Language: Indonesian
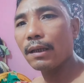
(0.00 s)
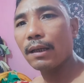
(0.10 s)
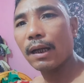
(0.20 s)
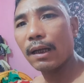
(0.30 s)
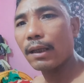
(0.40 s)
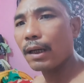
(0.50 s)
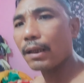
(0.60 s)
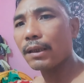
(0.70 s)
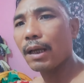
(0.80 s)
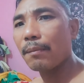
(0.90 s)
eh, ratna
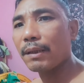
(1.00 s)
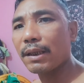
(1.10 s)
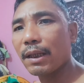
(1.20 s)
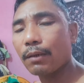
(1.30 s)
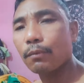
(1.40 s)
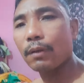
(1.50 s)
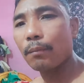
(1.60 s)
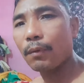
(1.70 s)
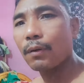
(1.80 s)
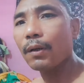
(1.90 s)
kata abat singa
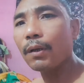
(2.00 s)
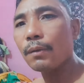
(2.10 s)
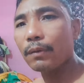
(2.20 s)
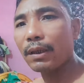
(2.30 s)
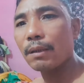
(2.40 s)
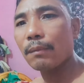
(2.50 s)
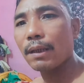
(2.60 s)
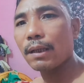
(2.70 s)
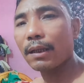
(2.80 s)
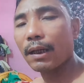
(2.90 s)
sokunamo uni
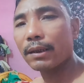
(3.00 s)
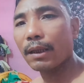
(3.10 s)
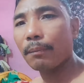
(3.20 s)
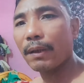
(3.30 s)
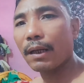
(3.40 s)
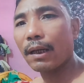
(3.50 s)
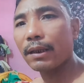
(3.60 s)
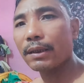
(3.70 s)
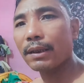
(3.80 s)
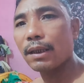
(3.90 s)
kemen kasar perang
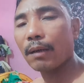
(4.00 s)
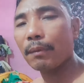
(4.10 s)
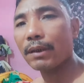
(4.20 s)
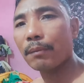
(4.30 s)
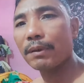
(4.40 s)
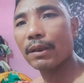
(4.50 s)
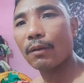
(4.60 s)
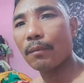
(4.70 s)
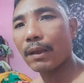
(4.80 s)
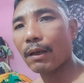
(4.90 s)
anci ya nak pas sabi nang
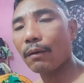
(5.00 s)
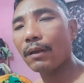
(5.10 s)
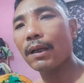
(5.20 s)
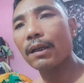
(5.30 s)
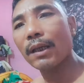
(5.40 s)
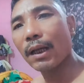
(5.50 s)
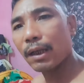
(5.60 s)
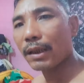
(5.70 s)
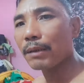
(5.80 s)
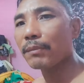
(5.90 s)
kuman nahan tara
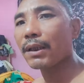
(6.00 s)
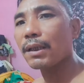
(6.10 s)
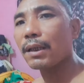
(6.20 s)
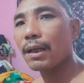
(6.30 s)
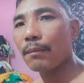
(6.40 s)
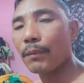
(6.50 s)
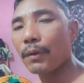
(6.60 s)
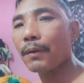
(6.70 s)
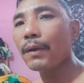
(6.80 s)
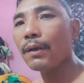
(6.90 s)
takis misakna nangamo